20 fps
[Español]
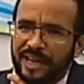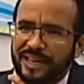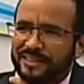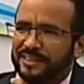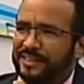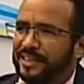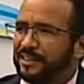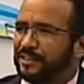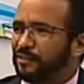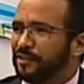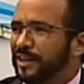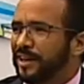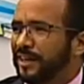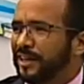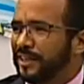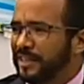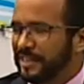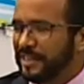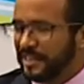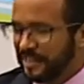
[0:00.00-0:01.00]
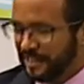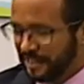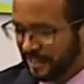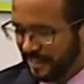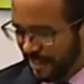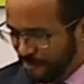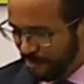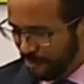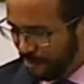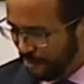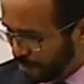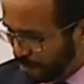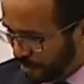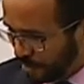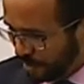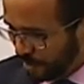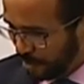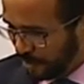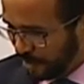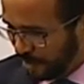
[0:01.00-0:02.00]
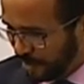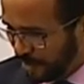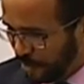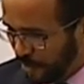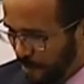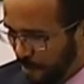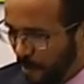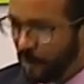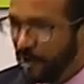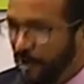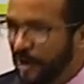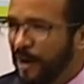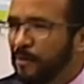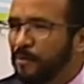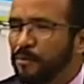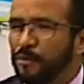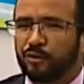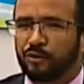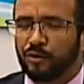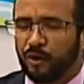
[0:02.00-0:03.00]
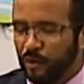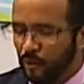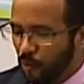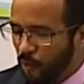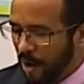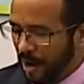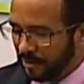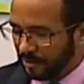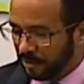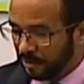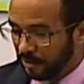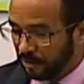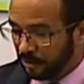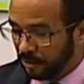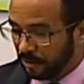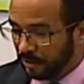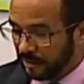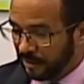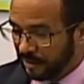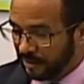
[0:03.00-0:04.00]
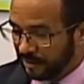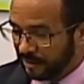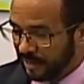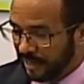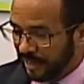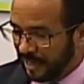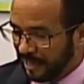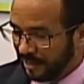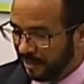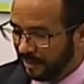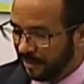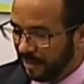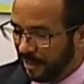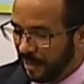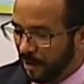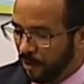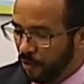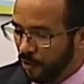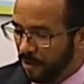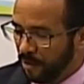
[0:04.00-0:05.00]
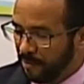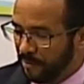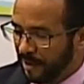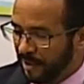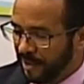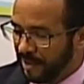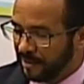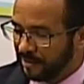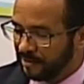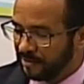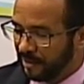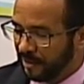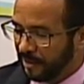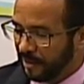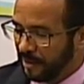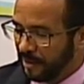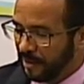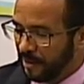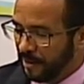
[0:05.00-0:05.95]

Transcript: Gracias, Fran. Iniciamos nuestro recorrido por el mundo en Washington y es que la red de la OMS